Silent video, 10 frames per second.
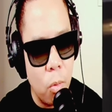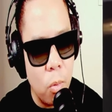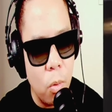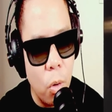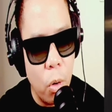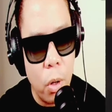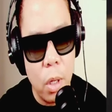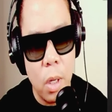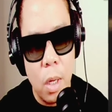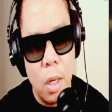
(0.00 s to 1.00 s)

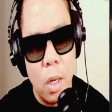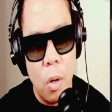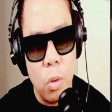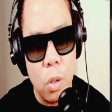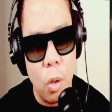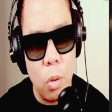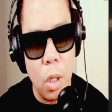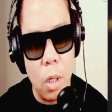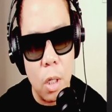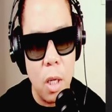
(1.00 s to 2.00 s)
Unggoy,
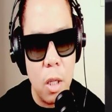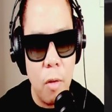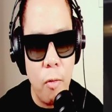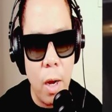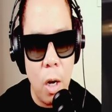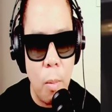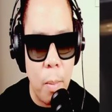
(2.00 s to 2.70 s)
unti-unting na de-develop